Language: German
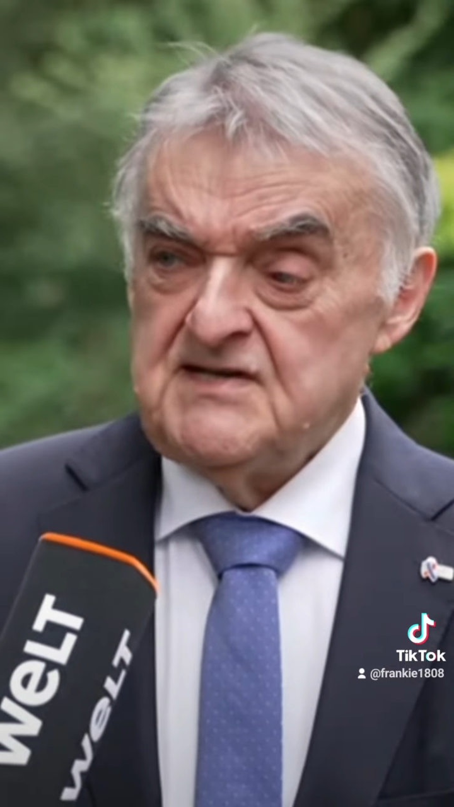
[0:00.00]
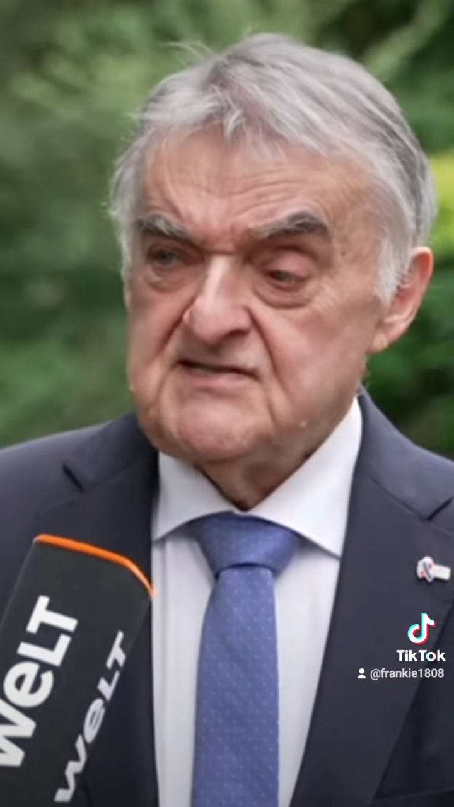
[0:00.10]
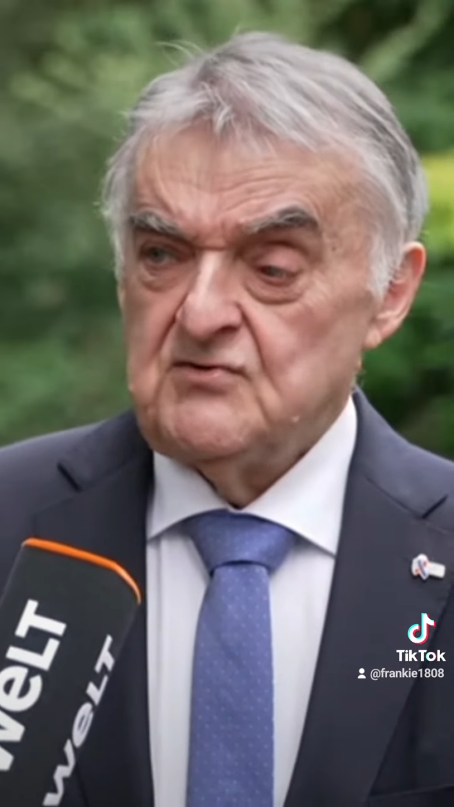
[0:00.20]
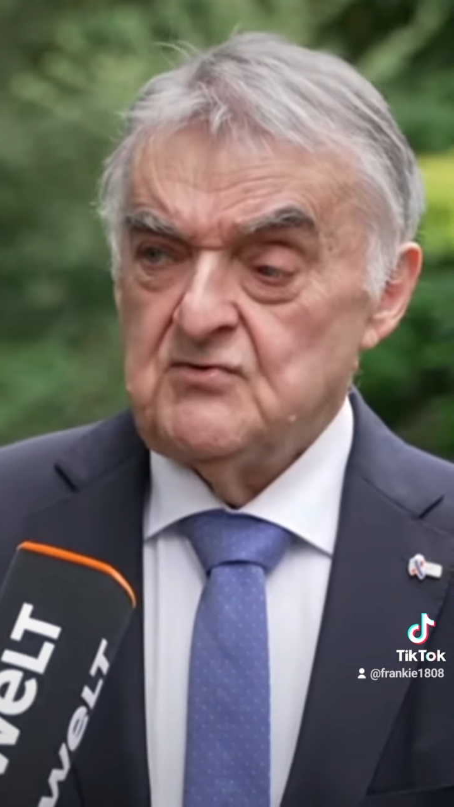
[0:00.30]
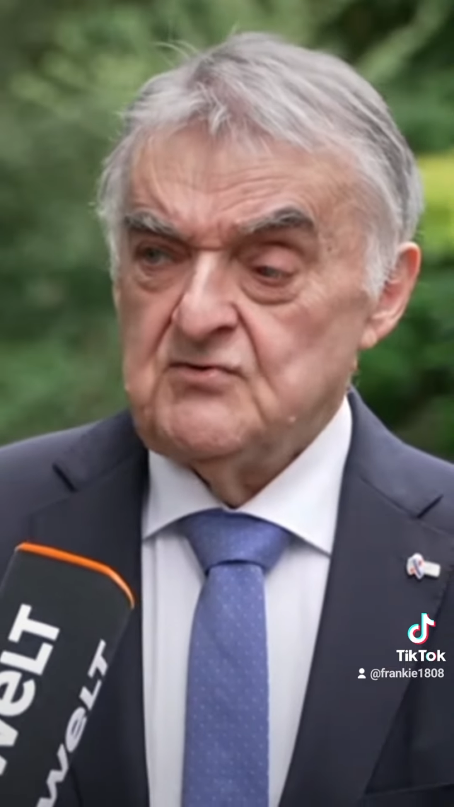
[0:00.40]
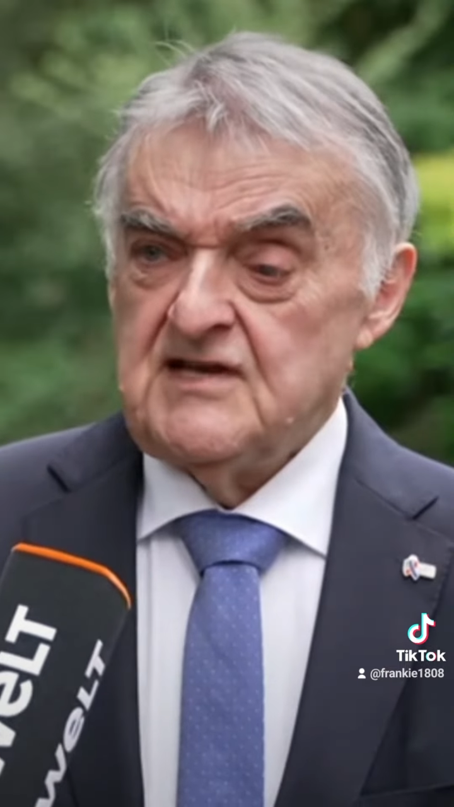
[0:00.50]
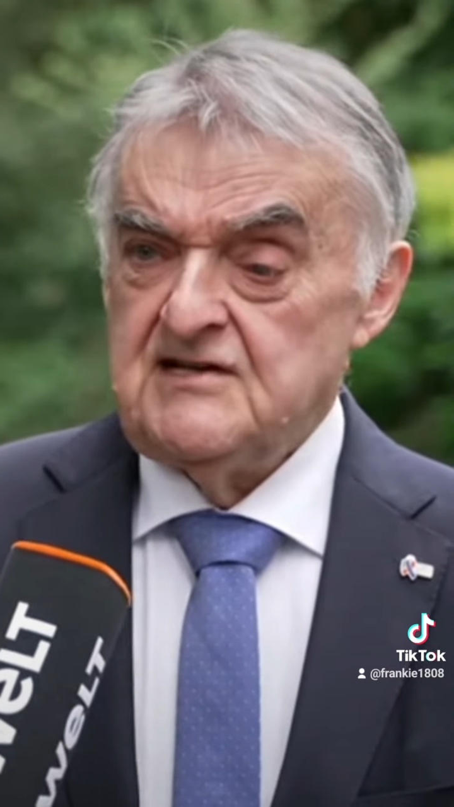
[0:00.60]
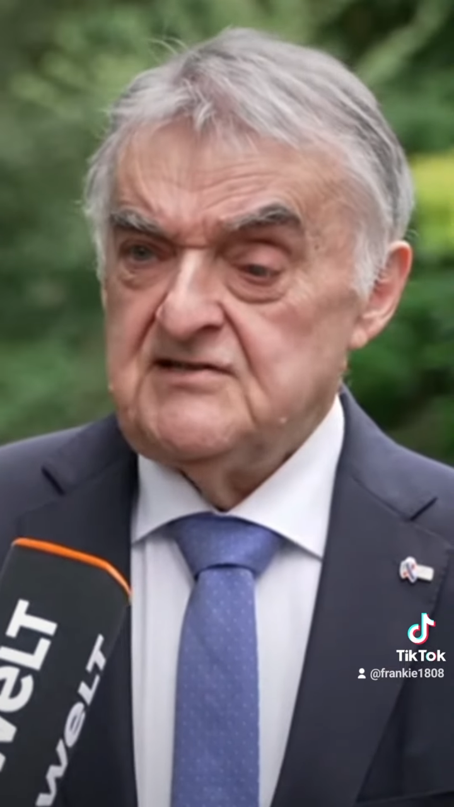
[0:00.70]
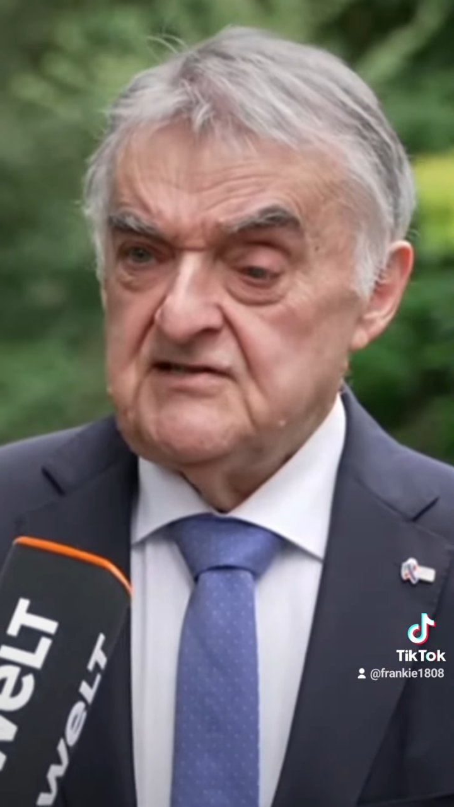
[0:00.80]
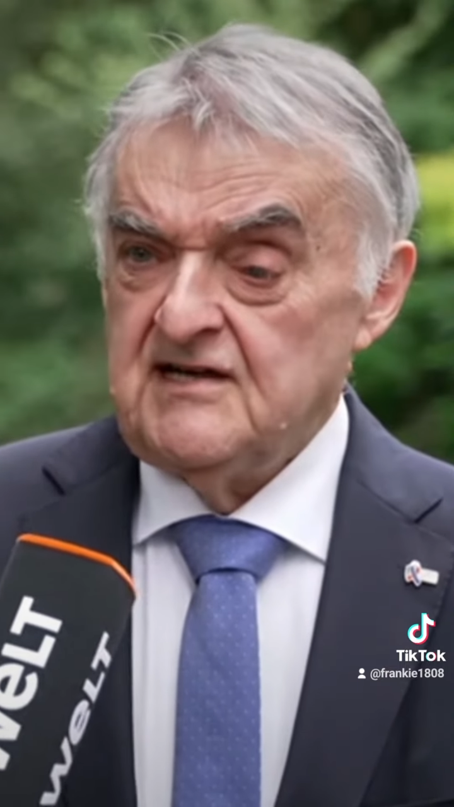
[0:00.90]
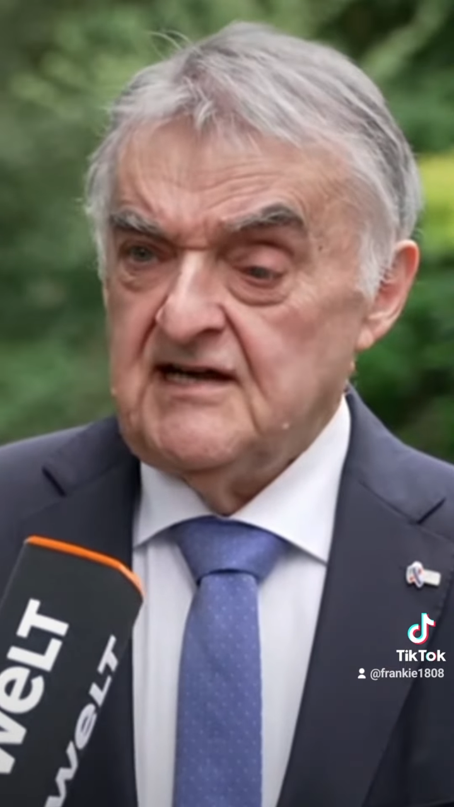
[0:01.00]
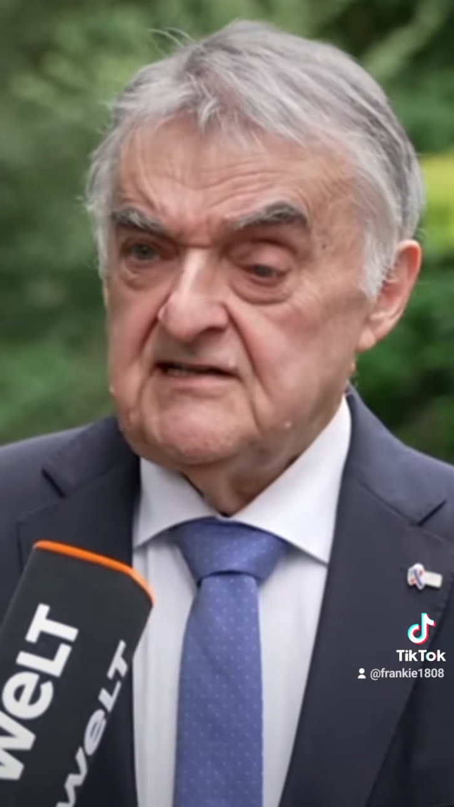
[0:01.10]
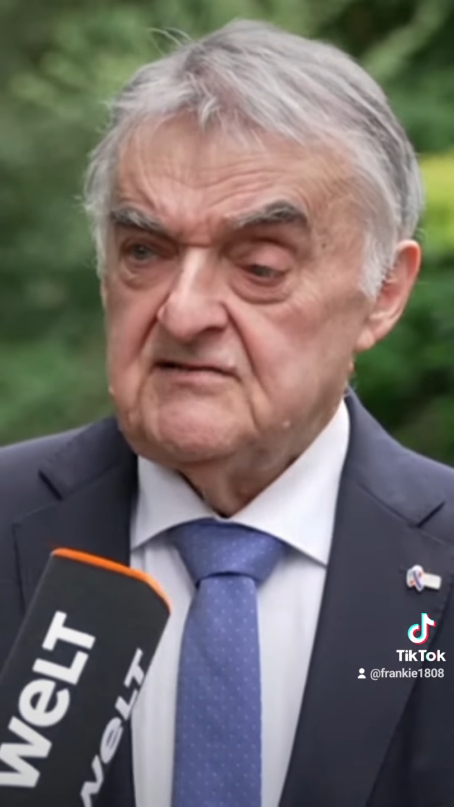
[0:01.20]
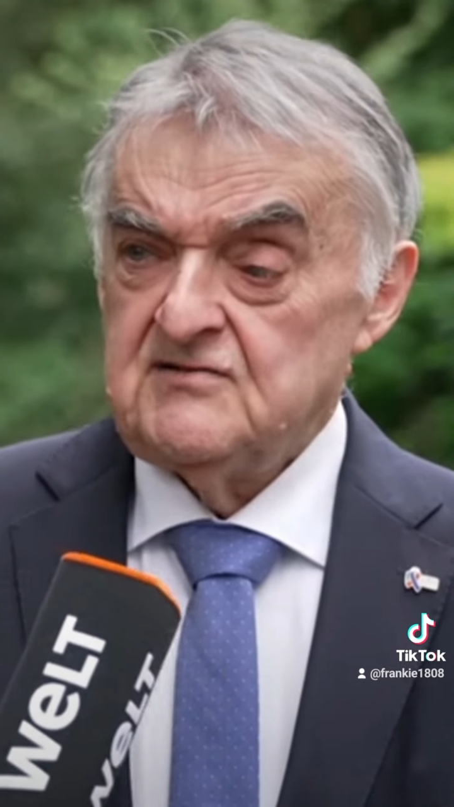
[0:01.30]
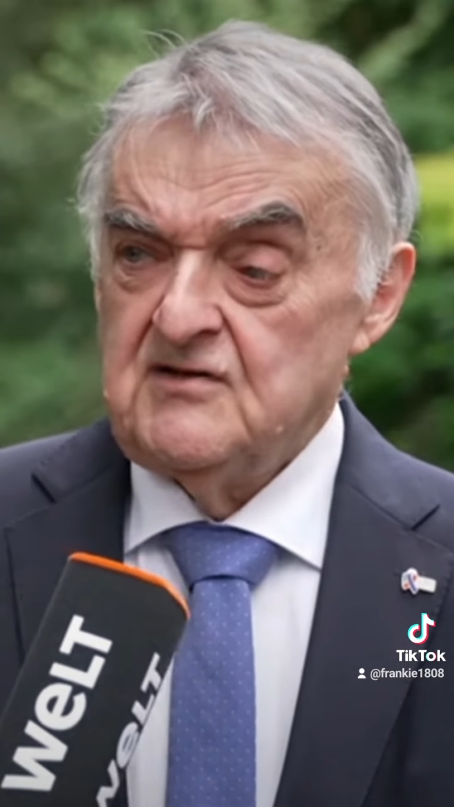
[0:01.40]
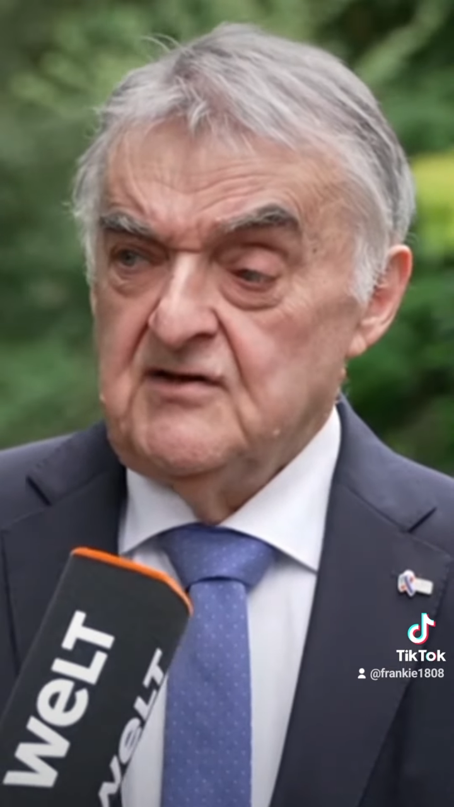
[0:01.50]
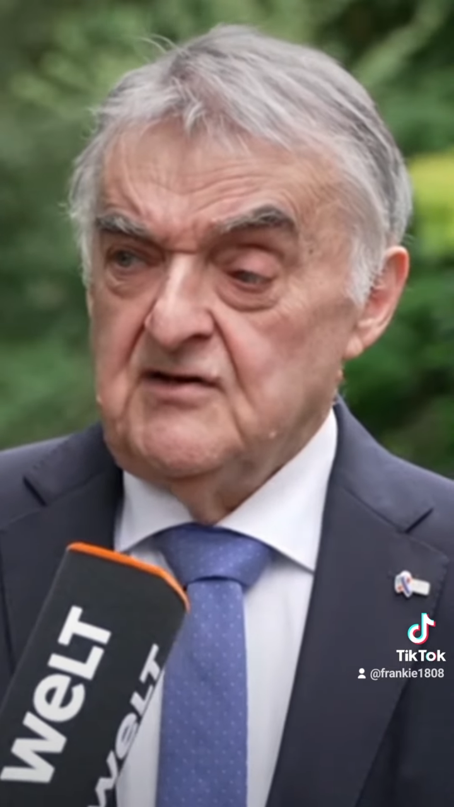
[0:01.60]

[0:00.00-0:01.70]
Messer und ähnliche Geräte